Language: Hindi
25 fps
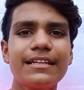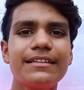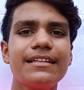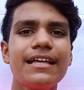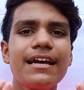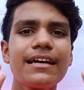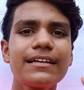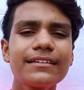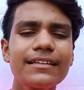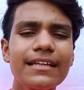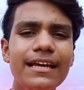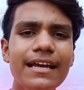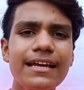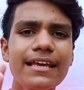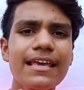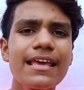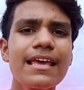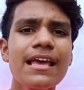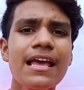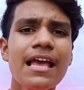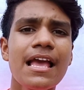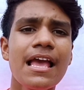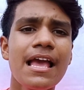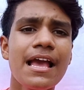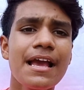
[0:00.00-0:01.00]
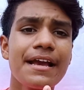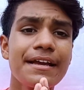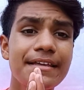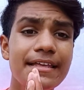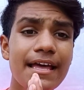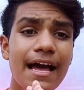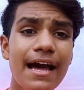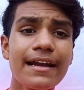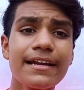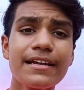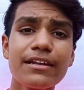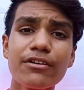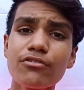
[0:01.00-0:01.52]
है देखते हैं कि
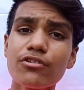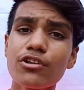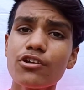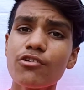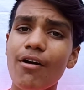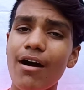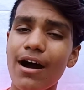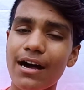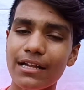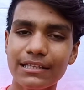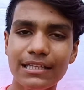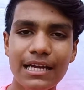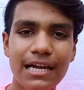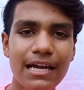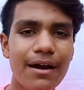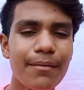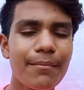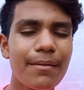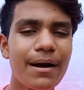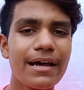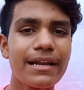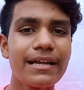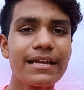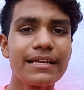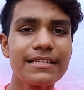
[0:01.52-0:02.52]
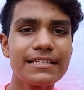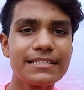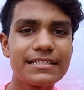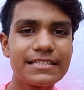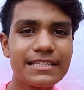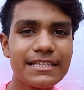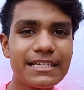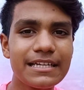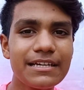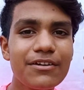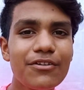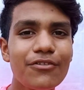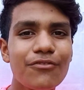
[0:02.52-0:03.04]
क्या न्यू न्यू आता है हमारे
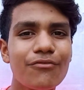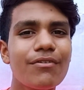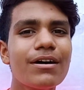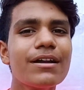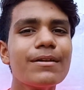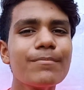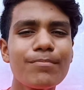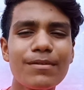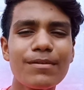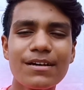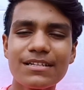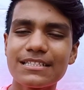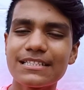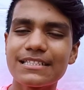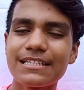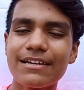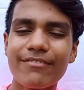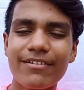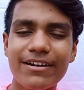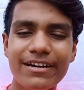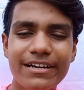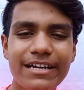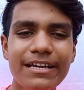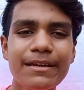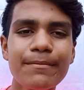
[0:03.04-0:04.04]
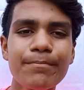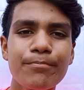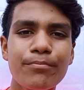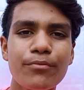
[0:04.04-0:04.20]
इसी वन प्लस सेवेंटी